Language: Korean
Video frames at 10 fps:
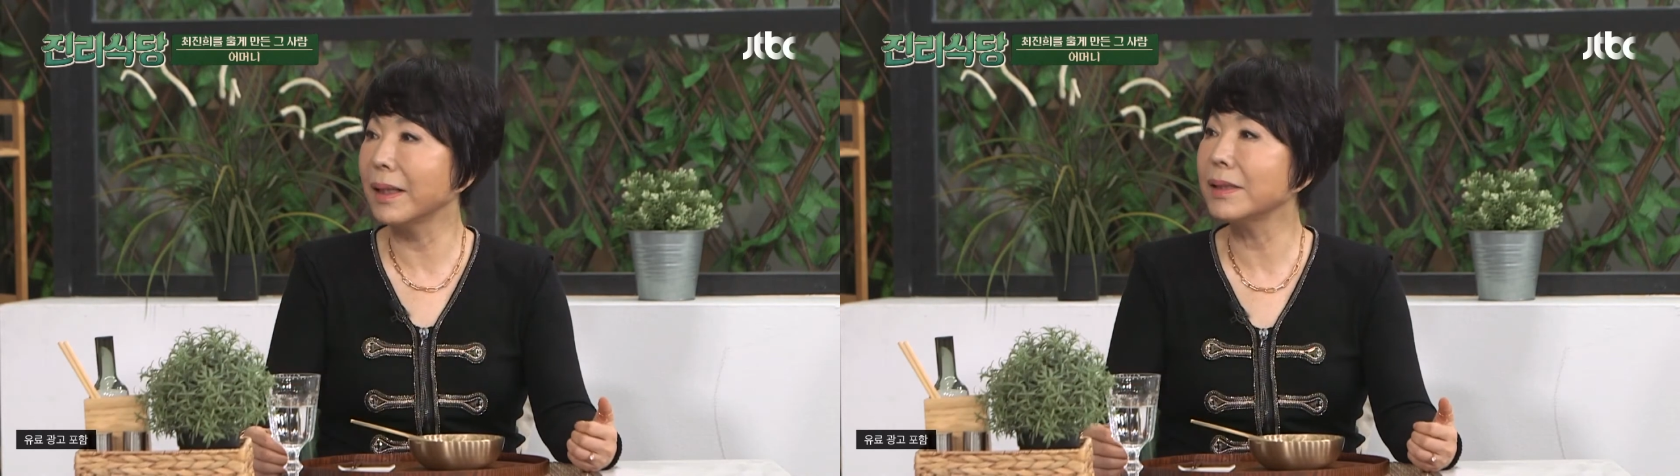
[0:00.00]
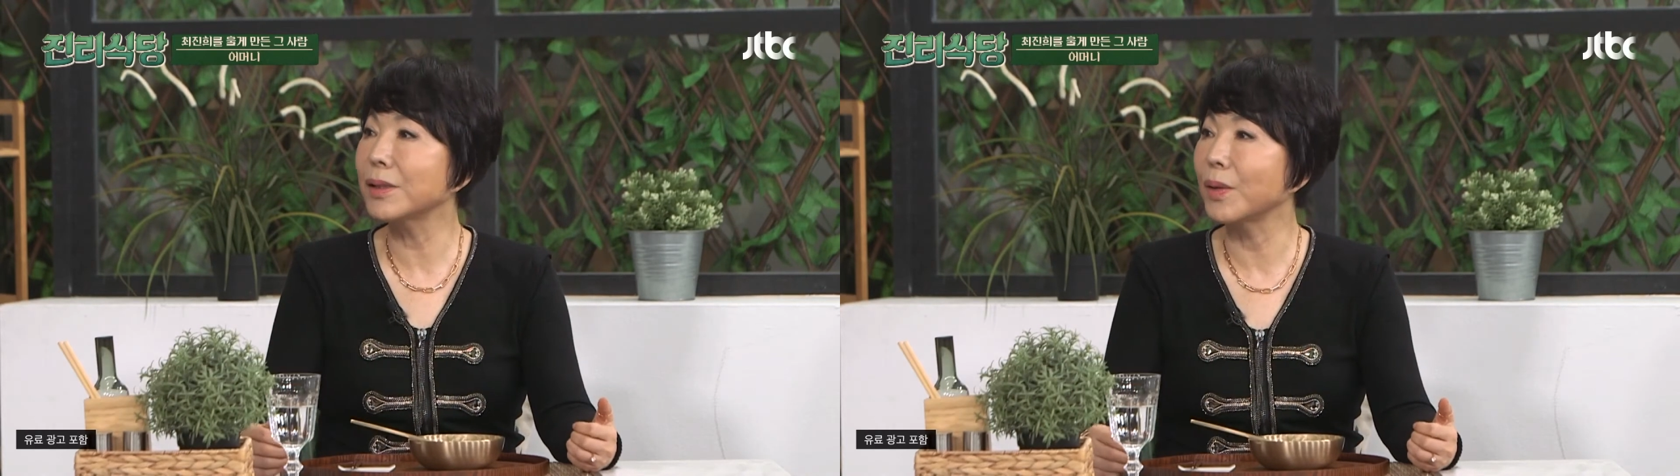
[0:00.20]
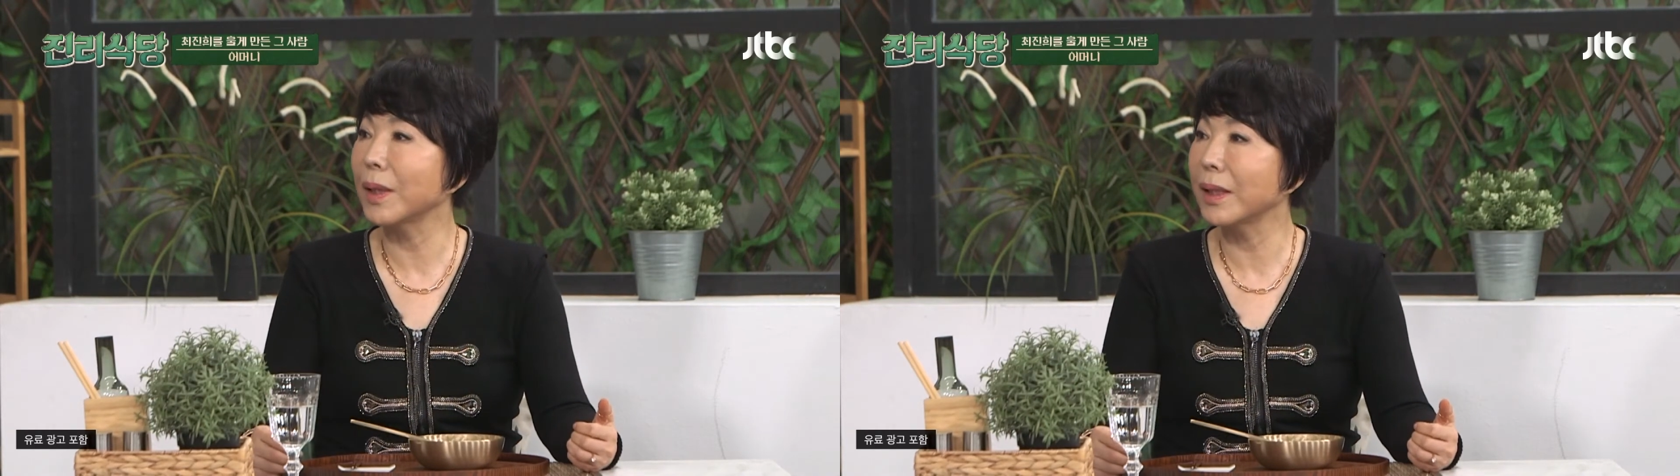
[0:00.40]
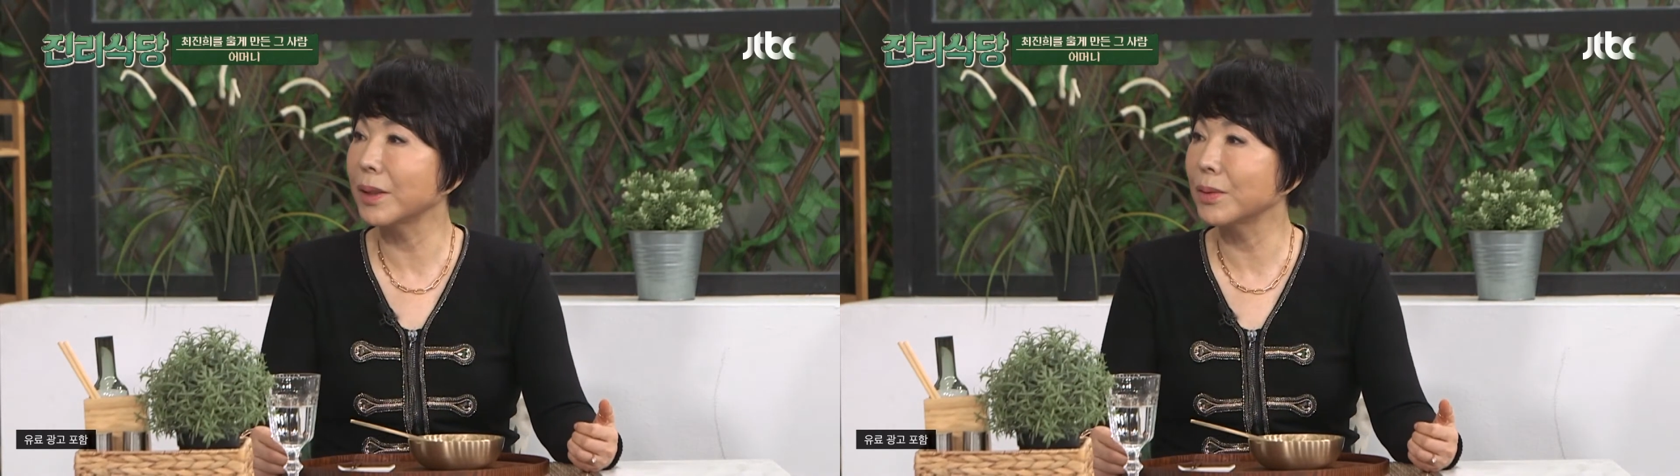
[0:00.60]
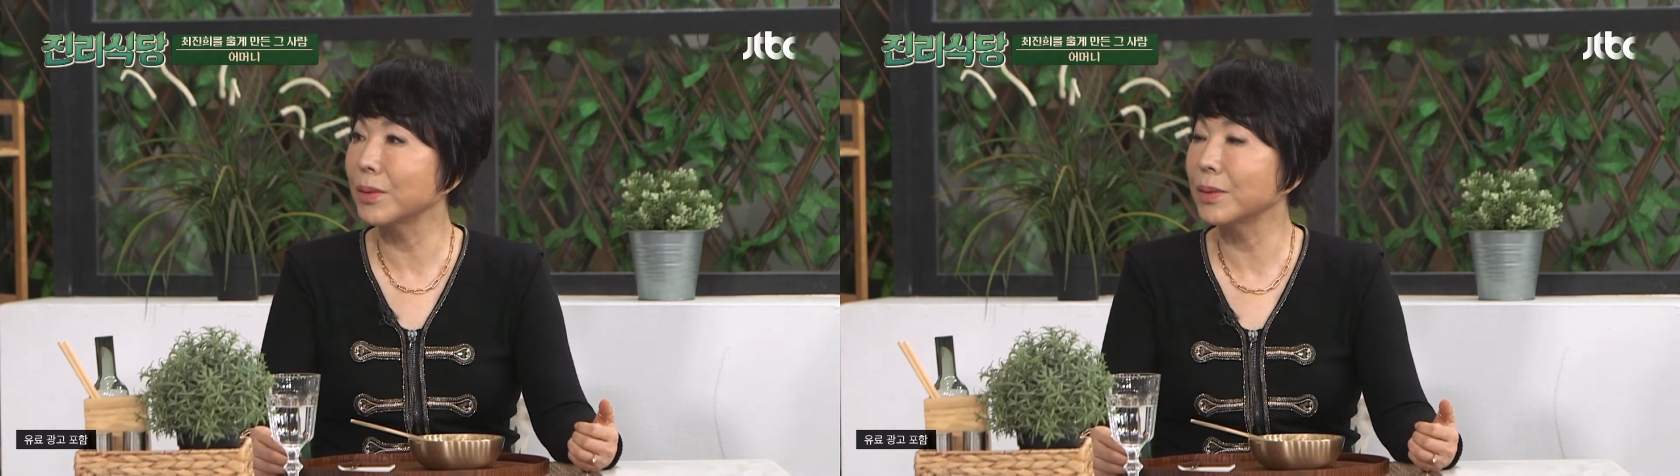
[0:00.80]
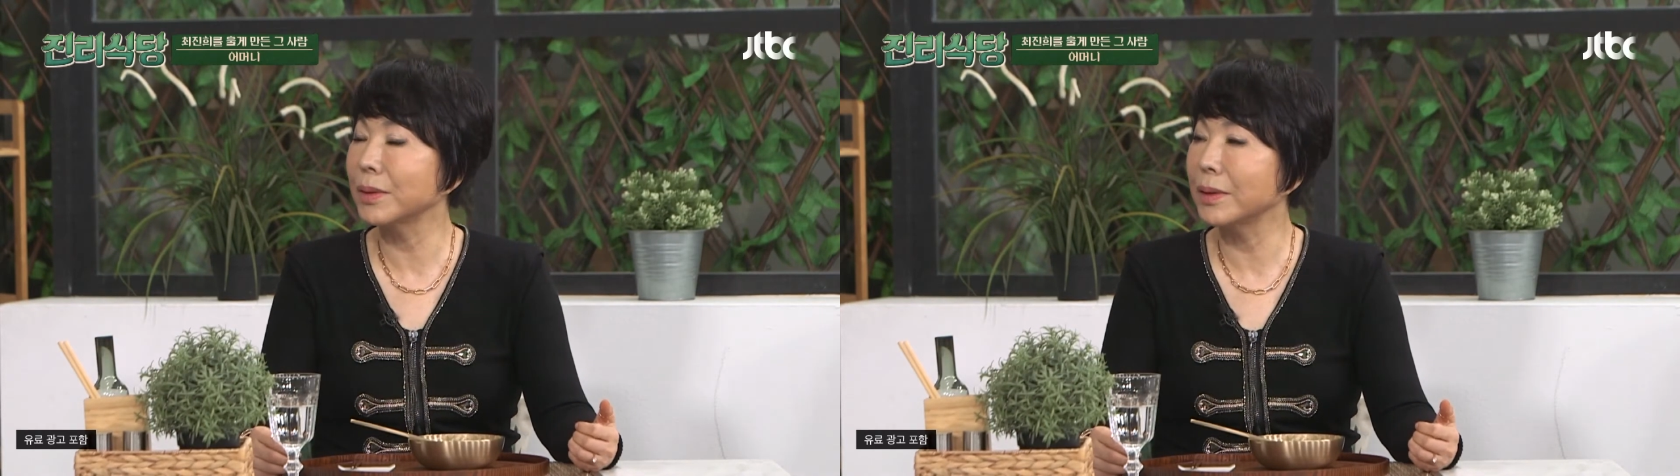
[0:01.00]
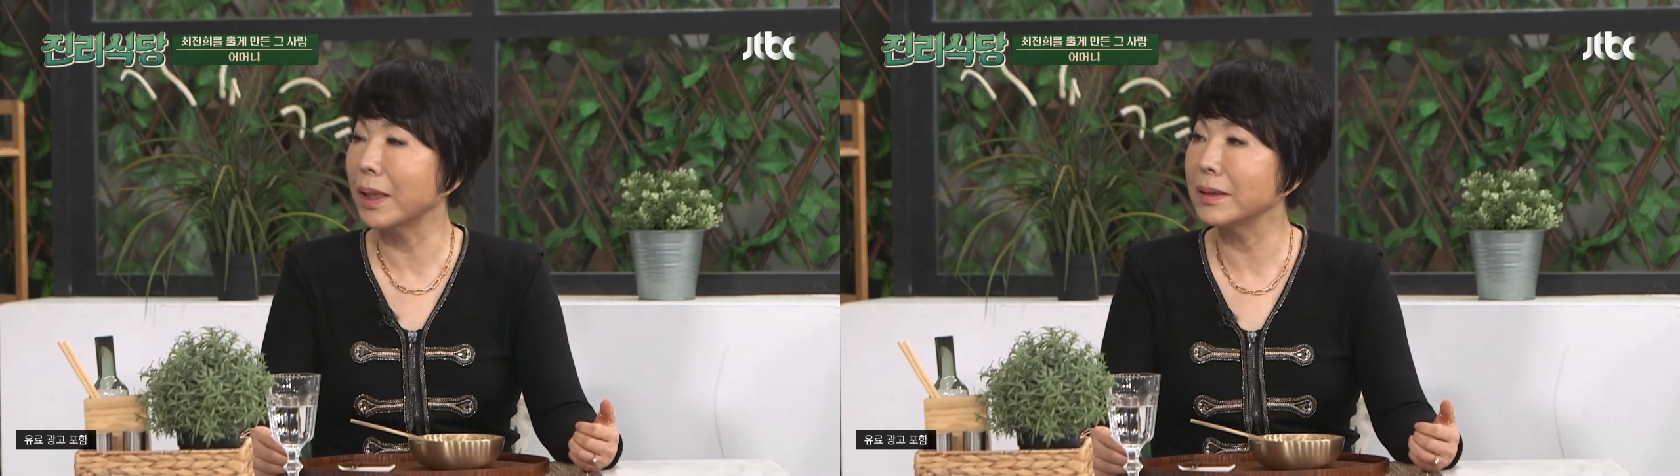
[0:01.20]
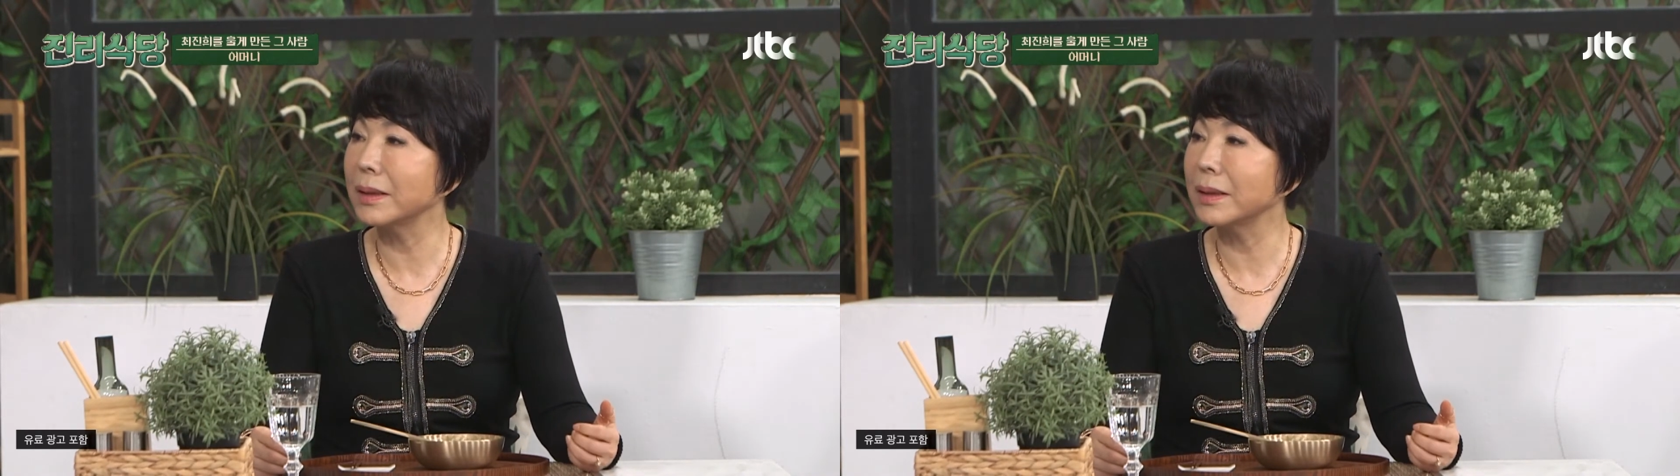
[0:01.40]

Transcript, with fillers: 내일 전화해갖고 난